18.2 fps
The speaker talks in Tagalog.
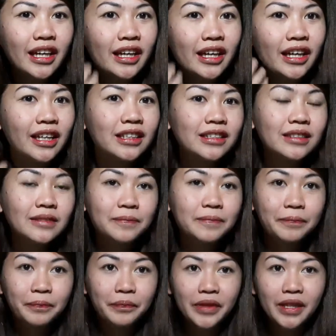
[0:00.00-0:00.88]

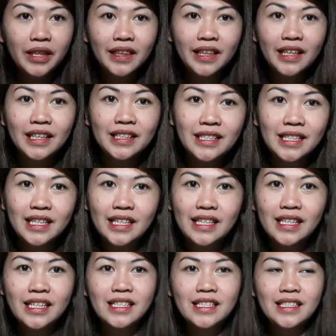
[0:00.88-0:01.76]
And
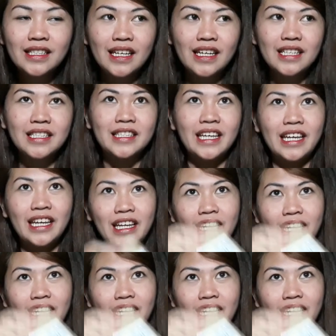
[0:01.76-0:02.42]
this is a